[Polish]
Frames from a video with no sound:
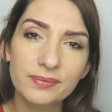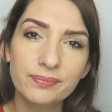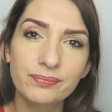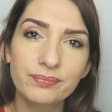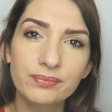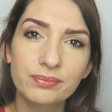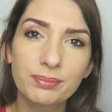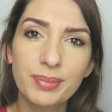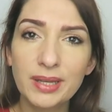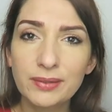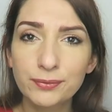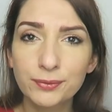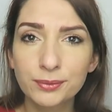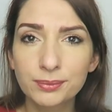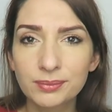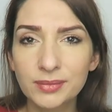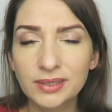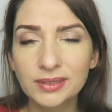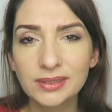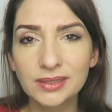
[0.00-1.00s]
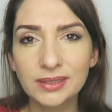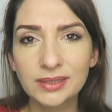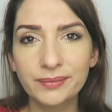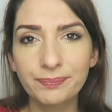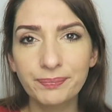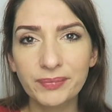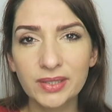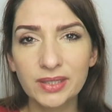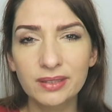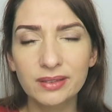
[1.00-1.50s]
mm, perfum ani
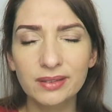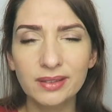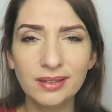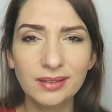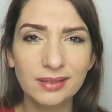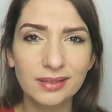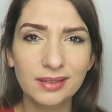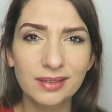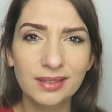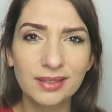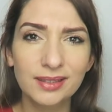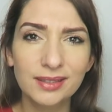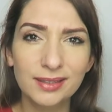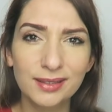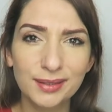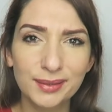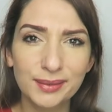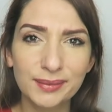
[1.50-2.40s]
e, innych